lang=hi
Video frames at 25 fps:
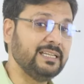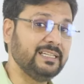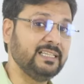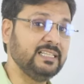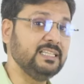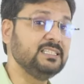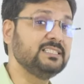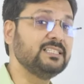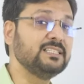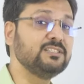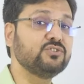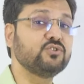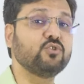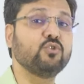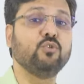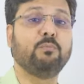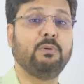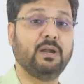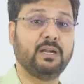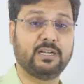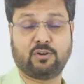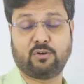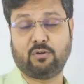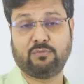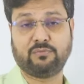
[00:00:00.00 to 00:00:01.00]
सिटीजन्स को
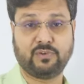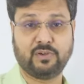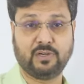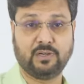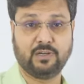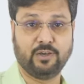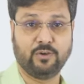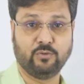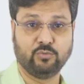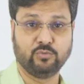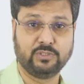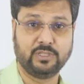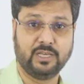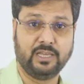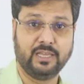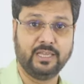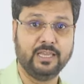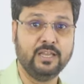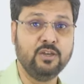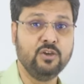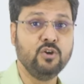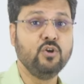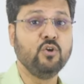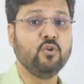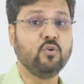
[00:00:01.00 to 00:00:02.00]
बेटर ऑफ करना होता है